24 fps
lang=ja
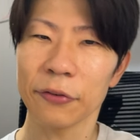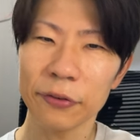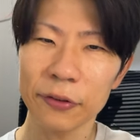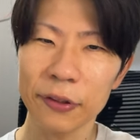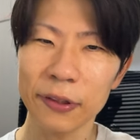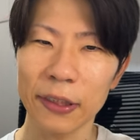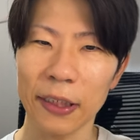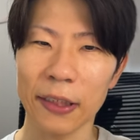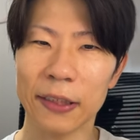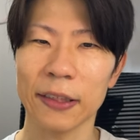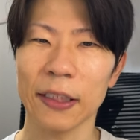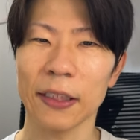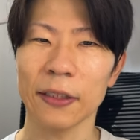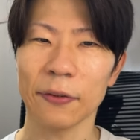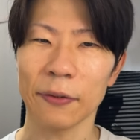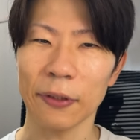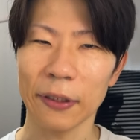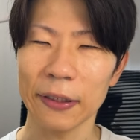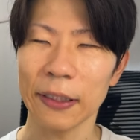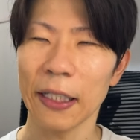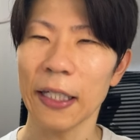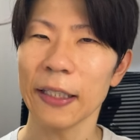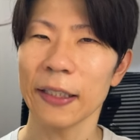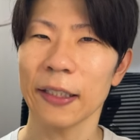降ってきたと
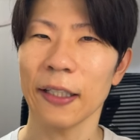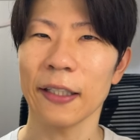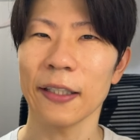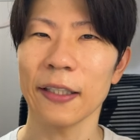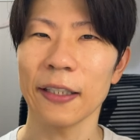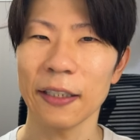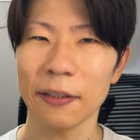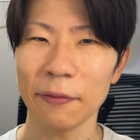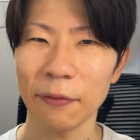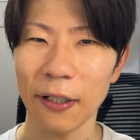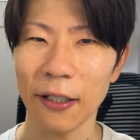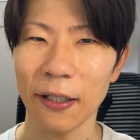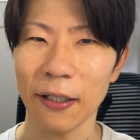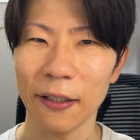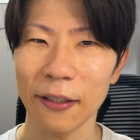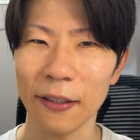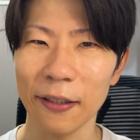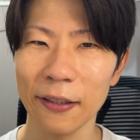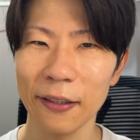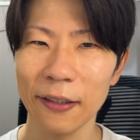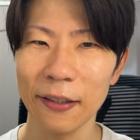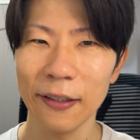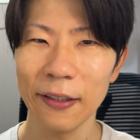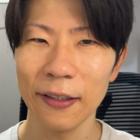かない限りは、
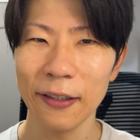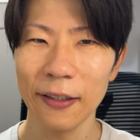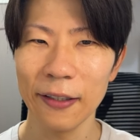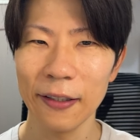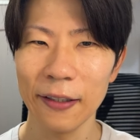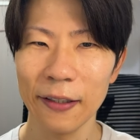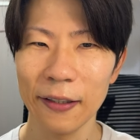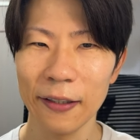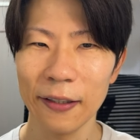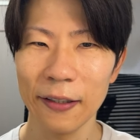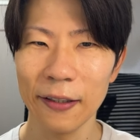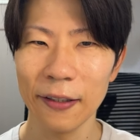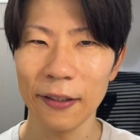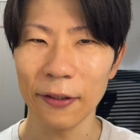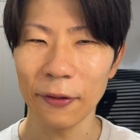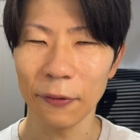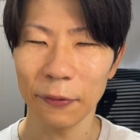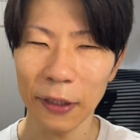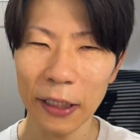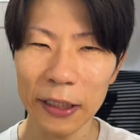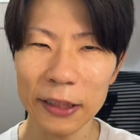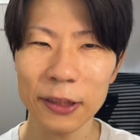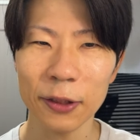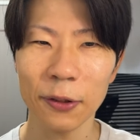
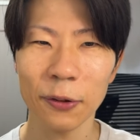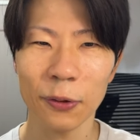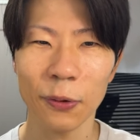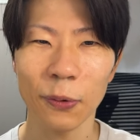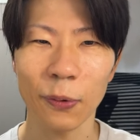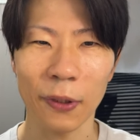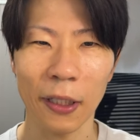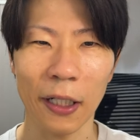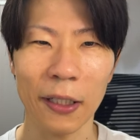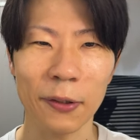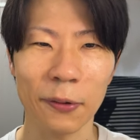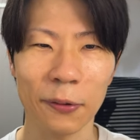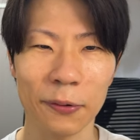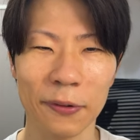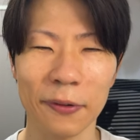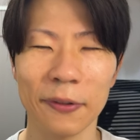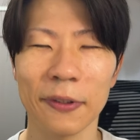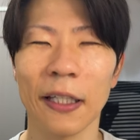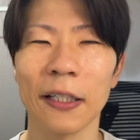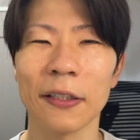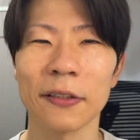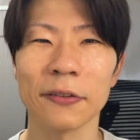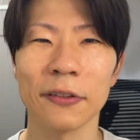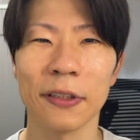同じことを書くこと
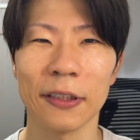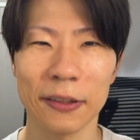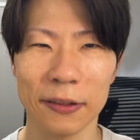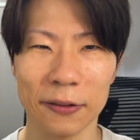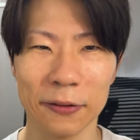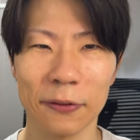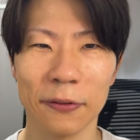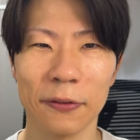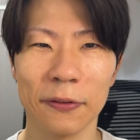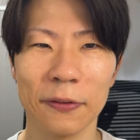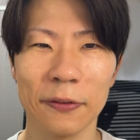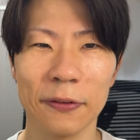になるんですよ。